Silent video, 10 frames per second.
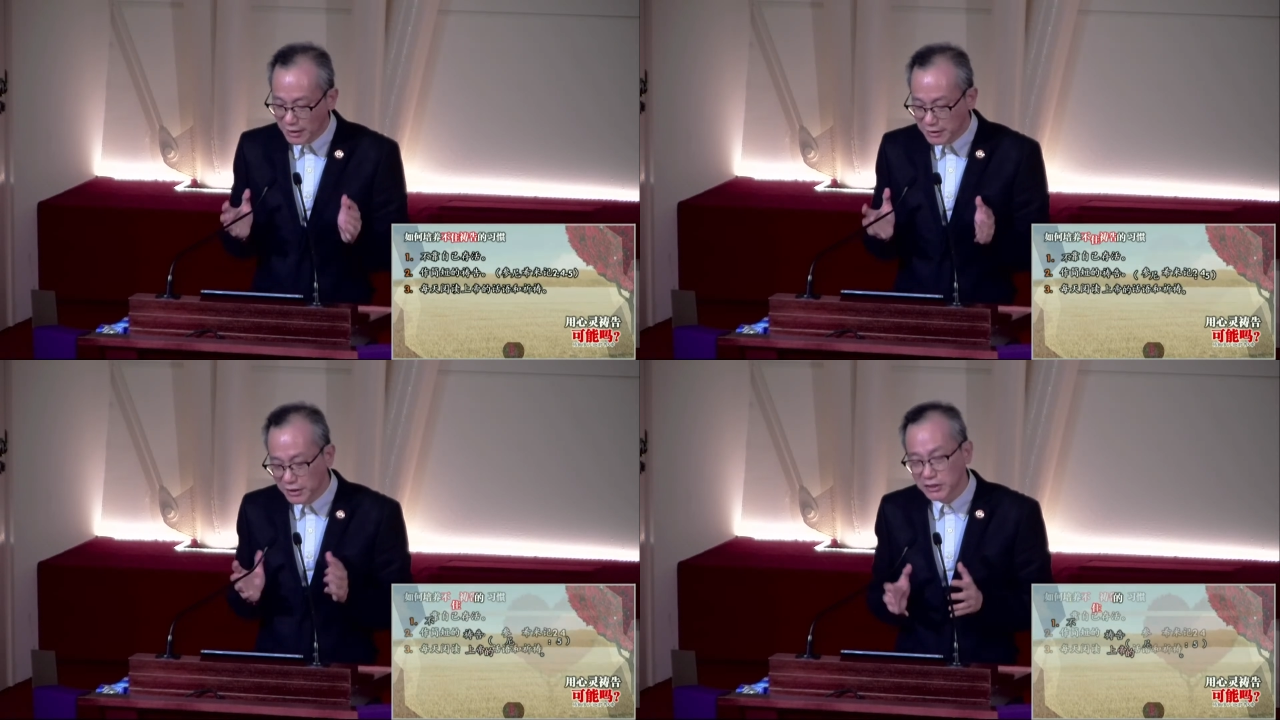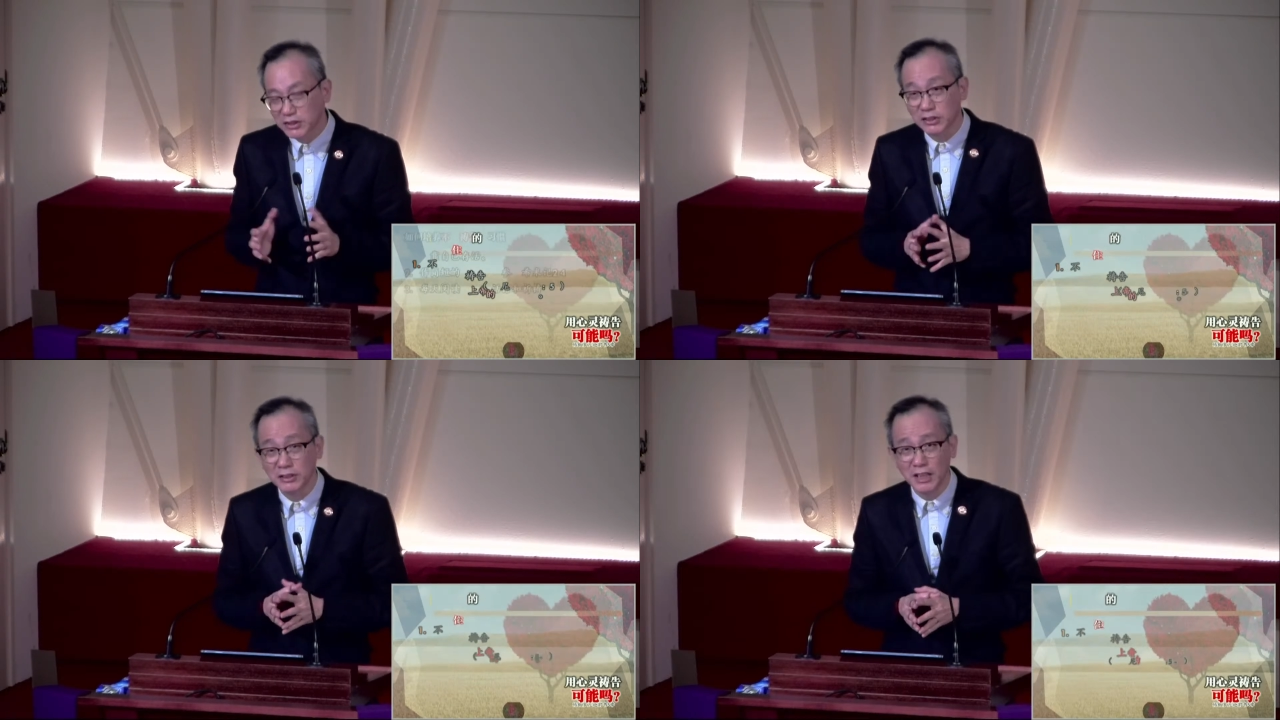上帝
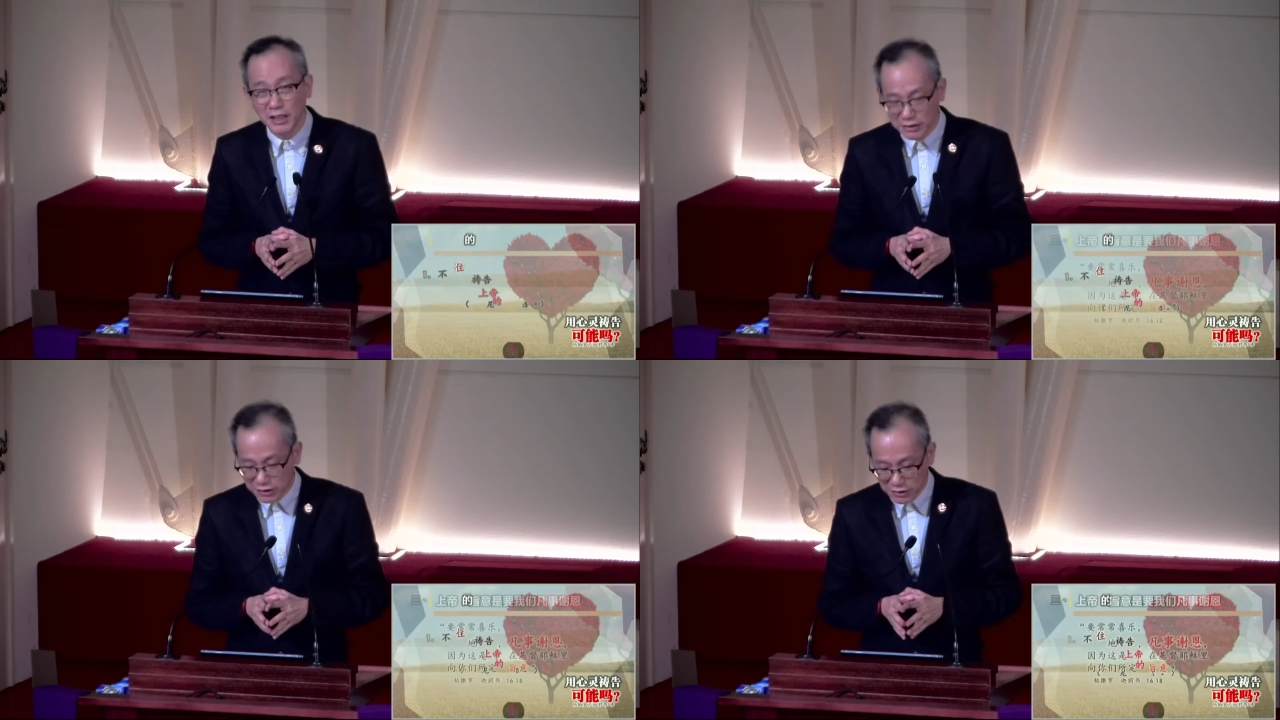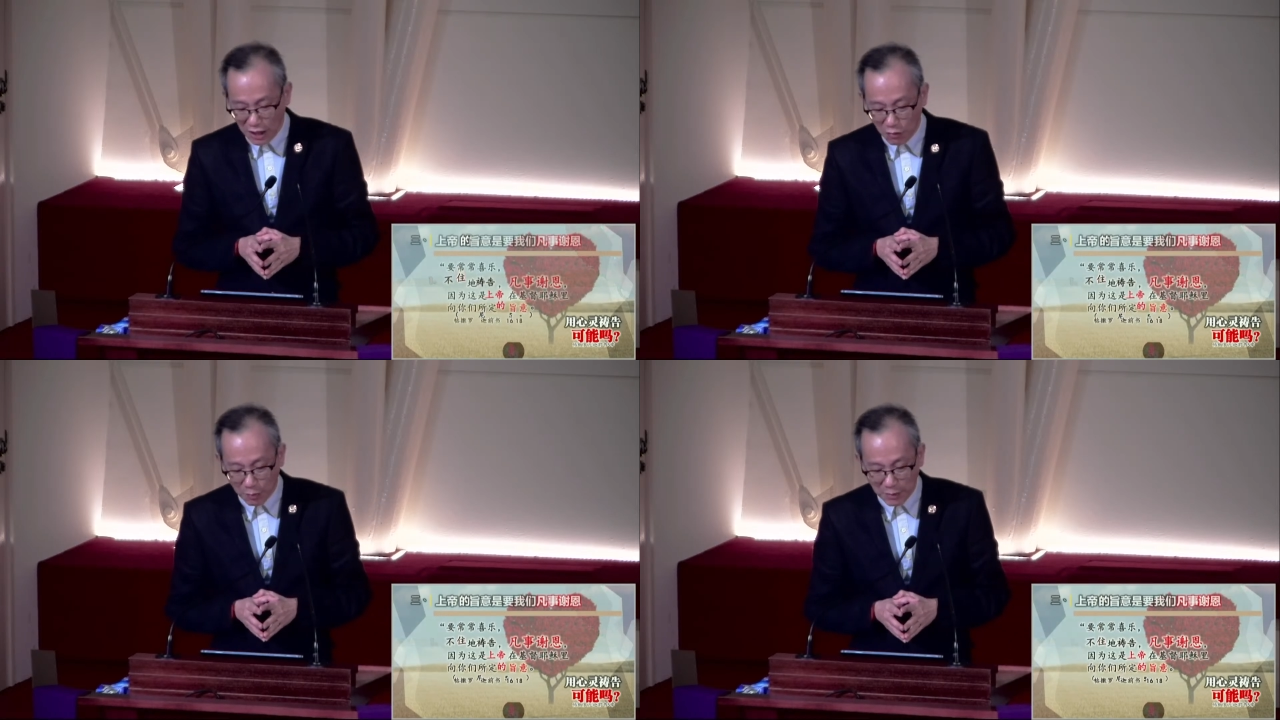的旨意
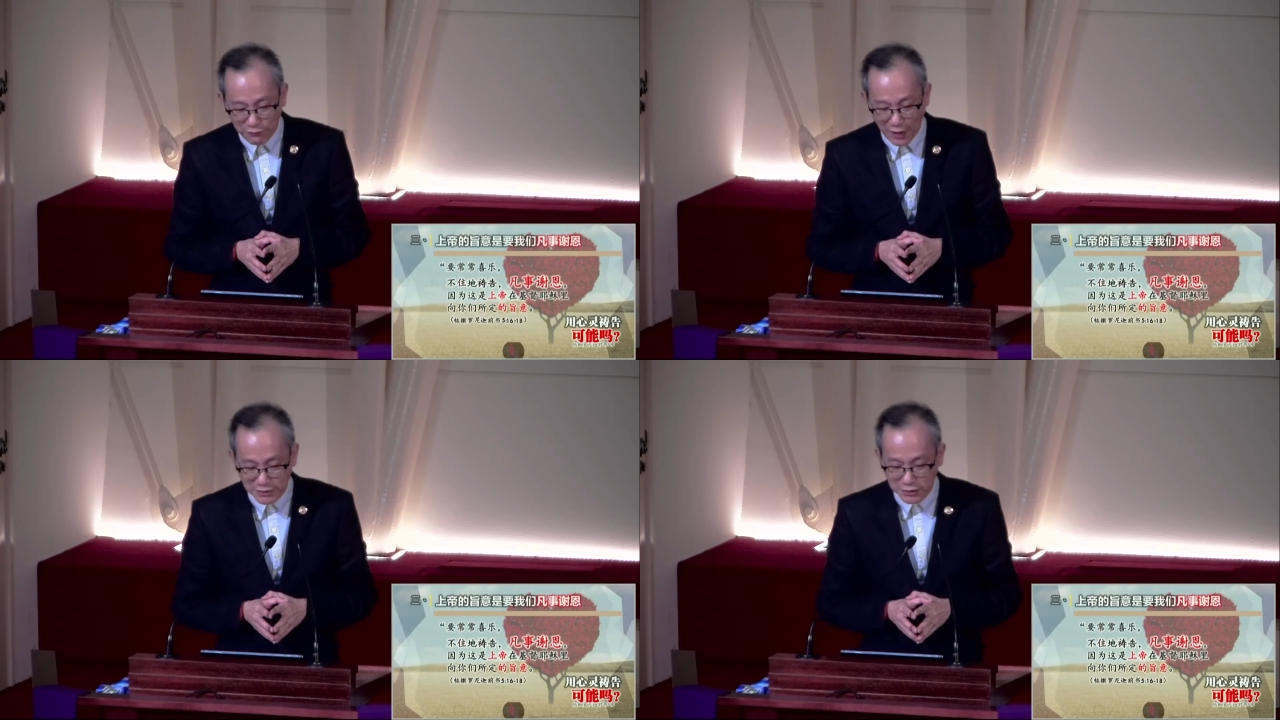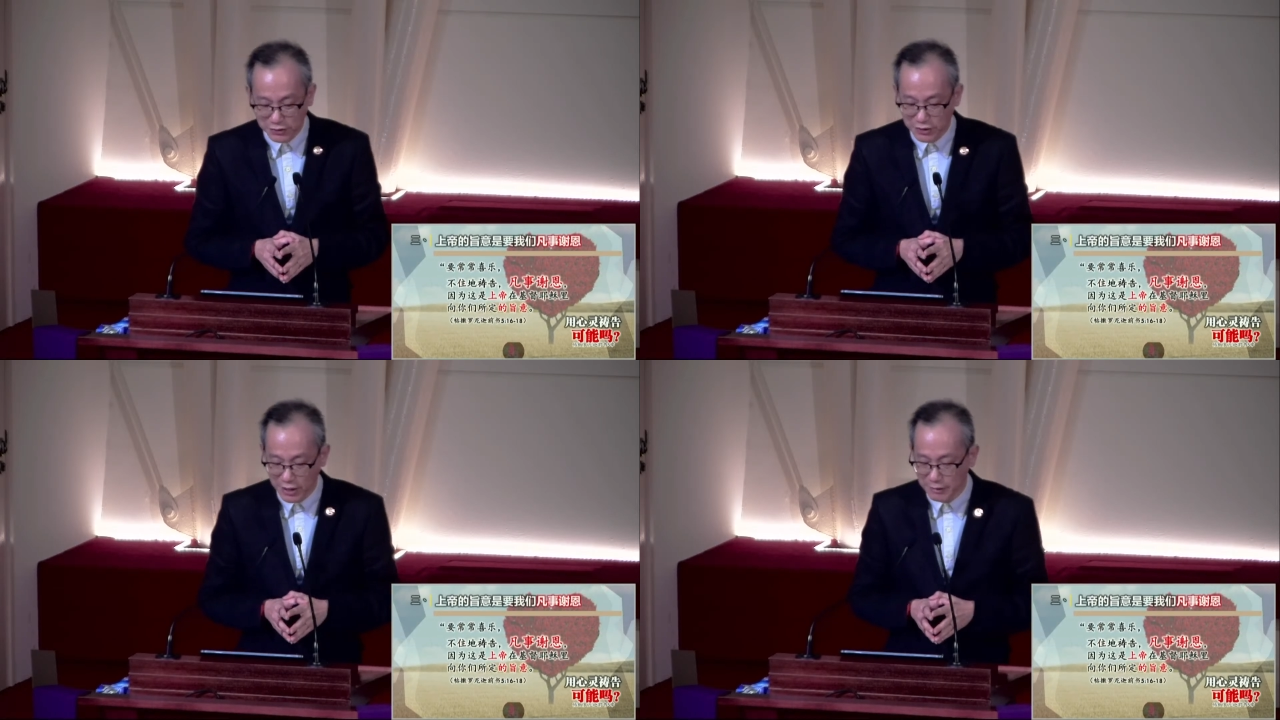是要我们凡
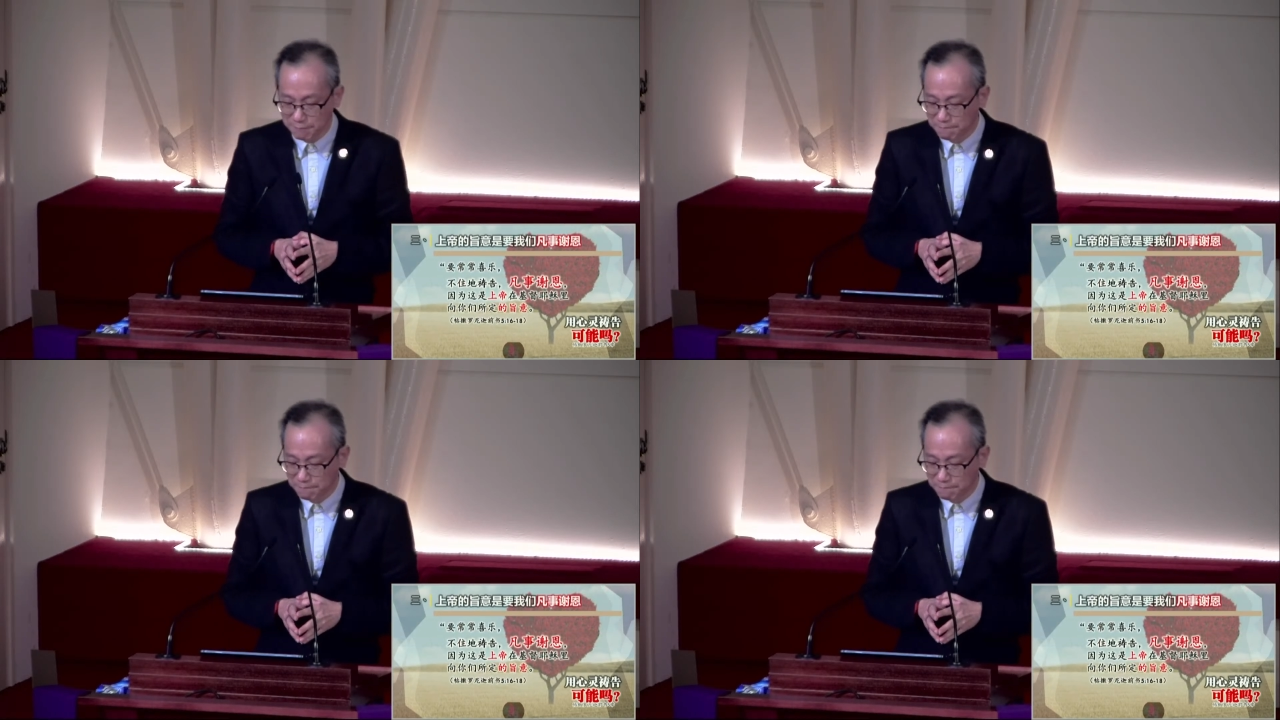事谢